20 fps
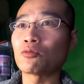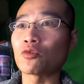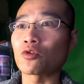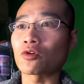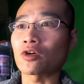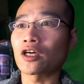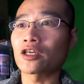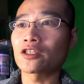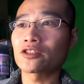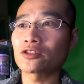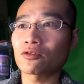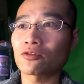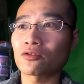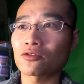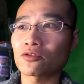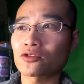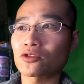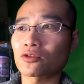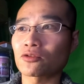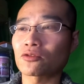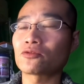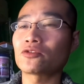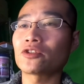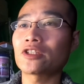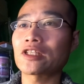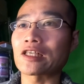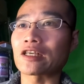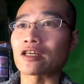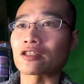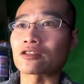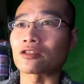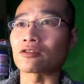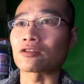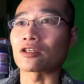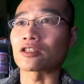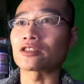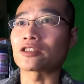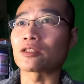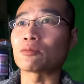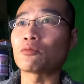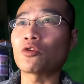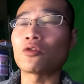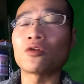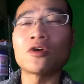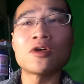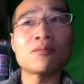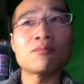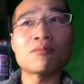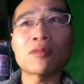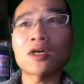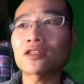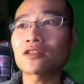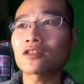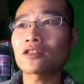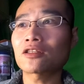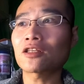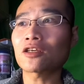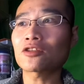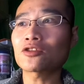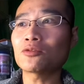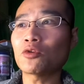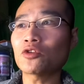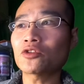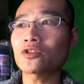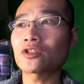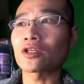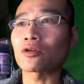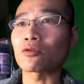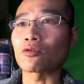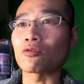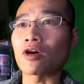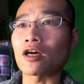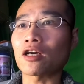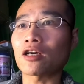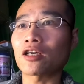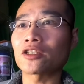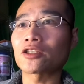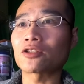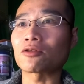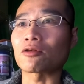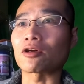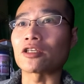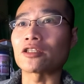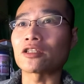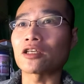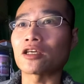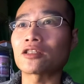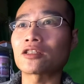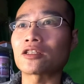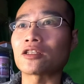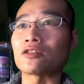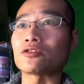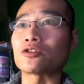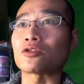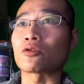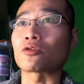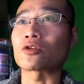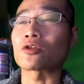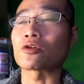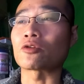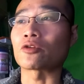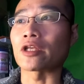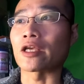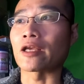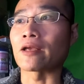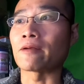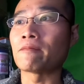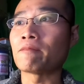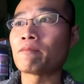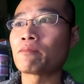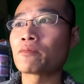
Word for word: もう会場のその雰囲気がっていう感じで、もう全くもって若い人がいないっていう状況で、